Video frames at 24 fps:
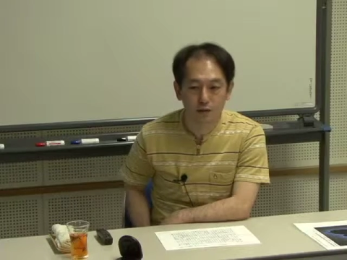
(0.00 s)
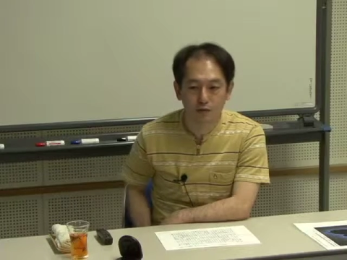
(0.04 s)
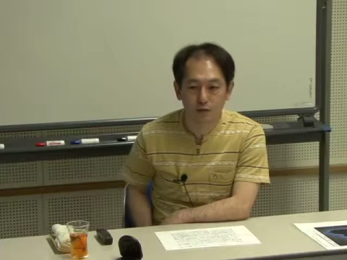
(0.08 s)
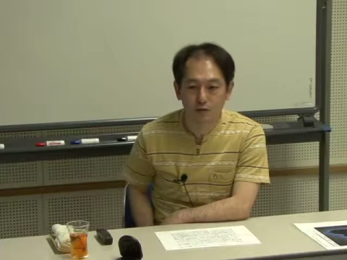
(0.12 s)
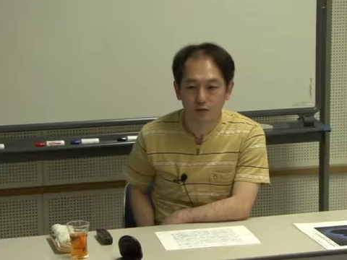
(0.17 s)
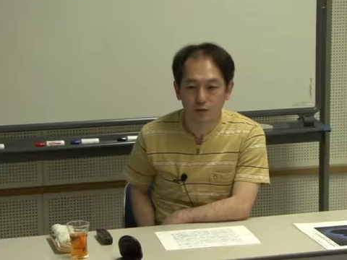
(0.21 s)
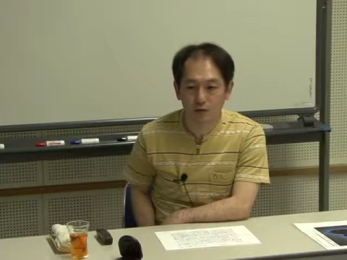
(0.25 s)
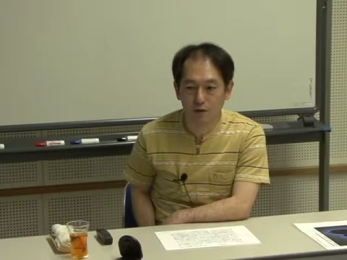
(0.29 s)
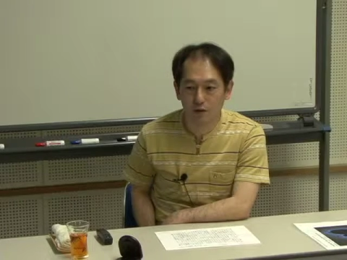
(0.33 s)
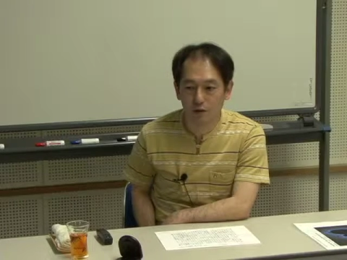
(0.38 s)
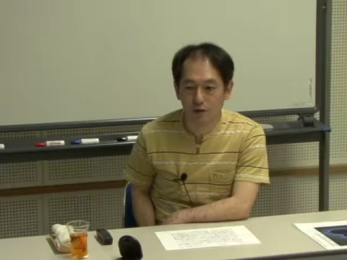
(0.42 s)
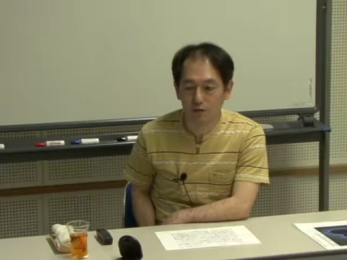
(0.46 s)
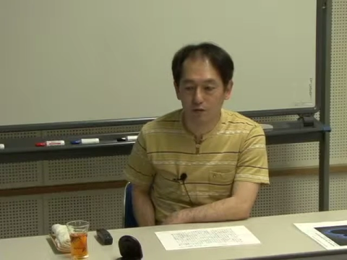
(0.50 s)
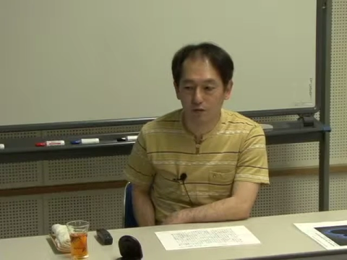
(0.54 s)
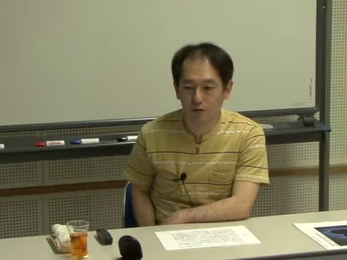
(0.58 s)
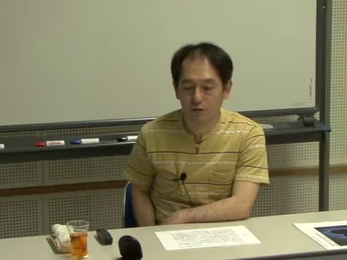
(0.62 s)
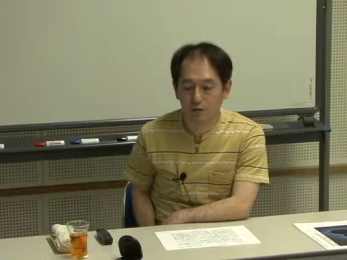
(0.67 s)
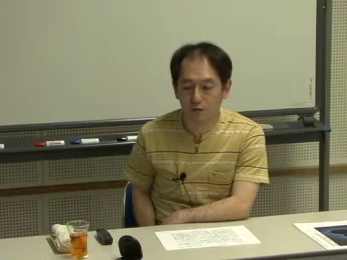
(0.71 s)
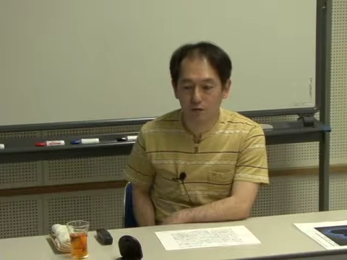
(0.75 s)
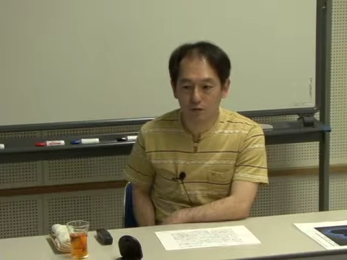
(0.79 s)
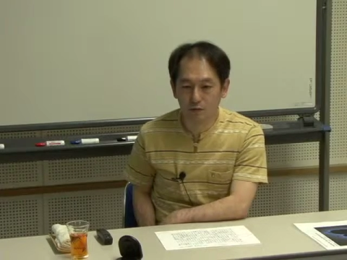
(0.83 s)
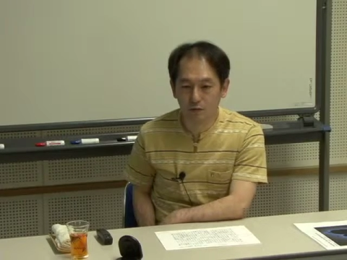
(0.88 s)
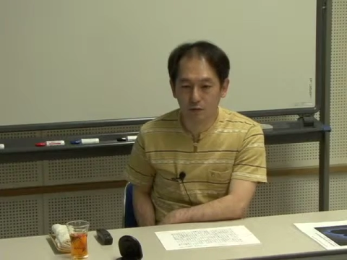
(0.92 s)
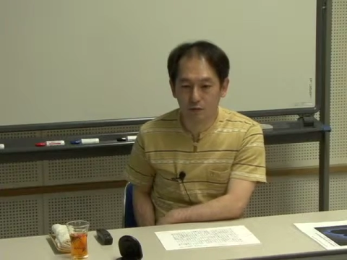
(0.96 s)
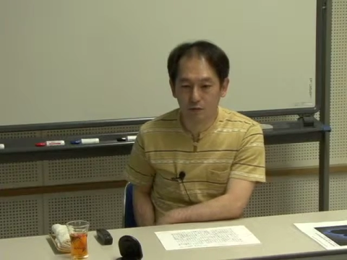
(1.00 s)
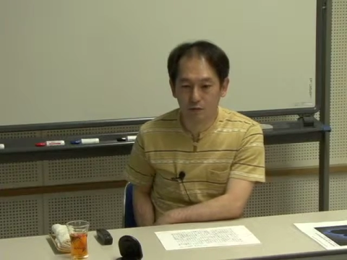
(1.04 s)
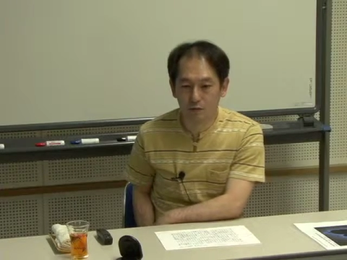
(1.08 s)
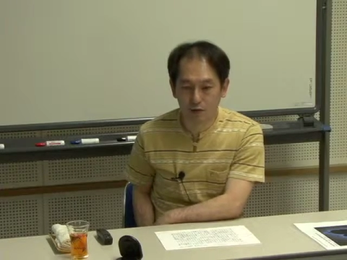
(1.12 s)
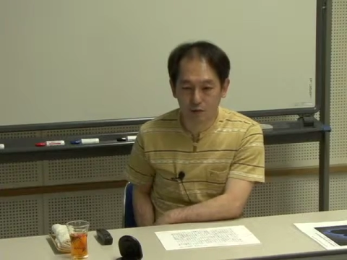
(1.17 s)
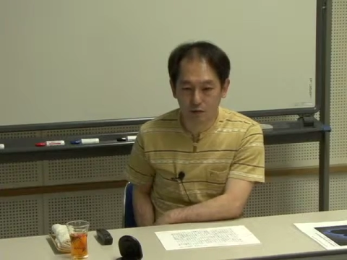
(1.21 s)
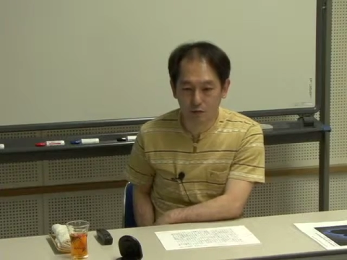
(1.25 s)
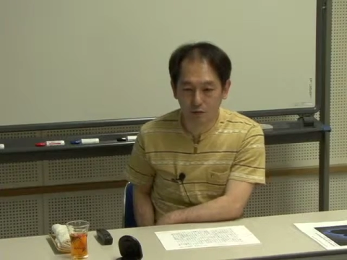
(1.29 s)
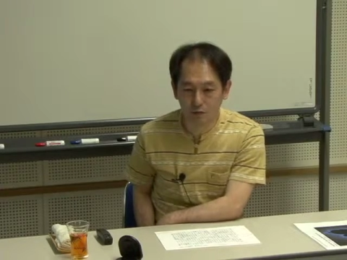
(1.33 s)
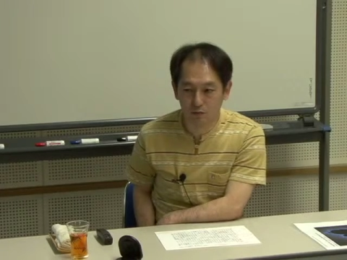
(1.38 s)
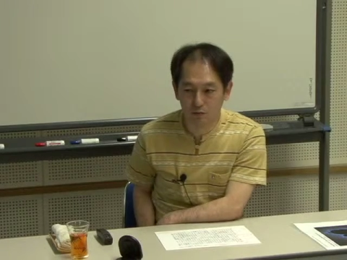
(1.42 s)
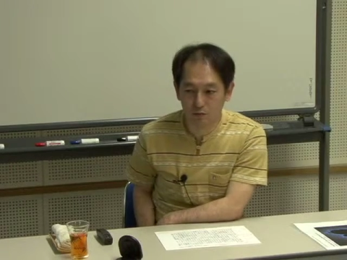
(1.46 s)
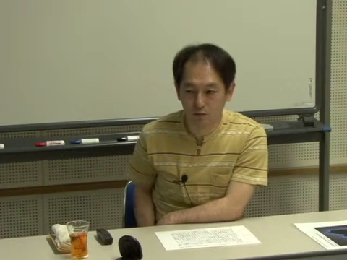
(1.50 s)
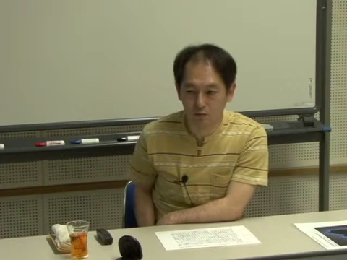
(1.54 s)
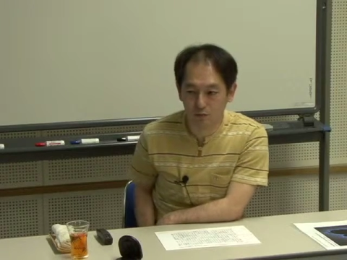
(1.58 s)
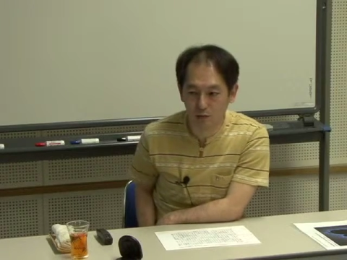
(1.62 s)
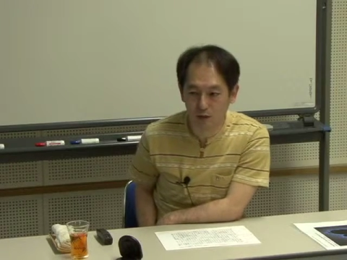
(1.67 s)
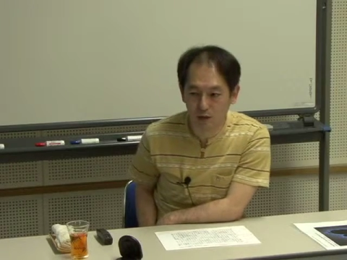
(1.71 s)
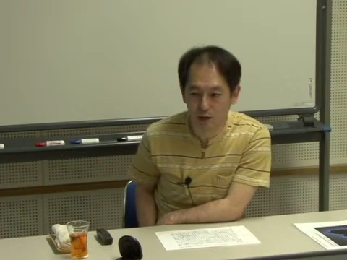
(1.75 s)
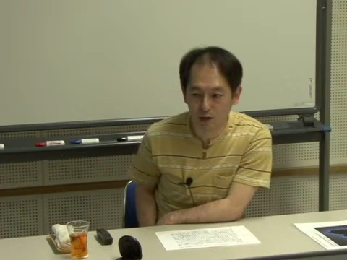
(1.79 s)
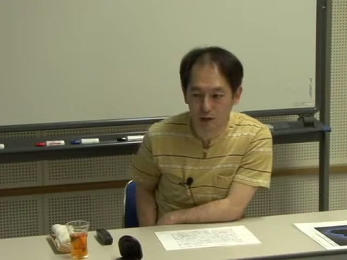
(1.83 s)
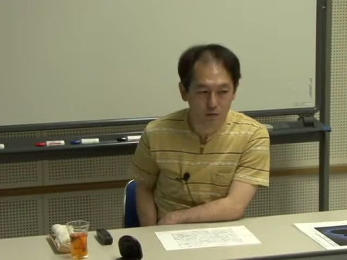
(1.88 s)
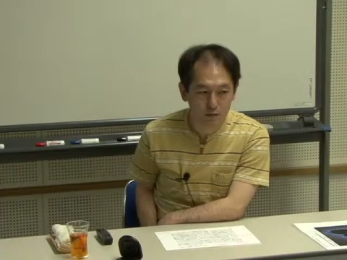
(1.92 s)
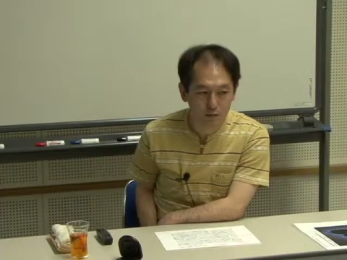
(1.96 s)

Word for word: それがどういうことなのかということが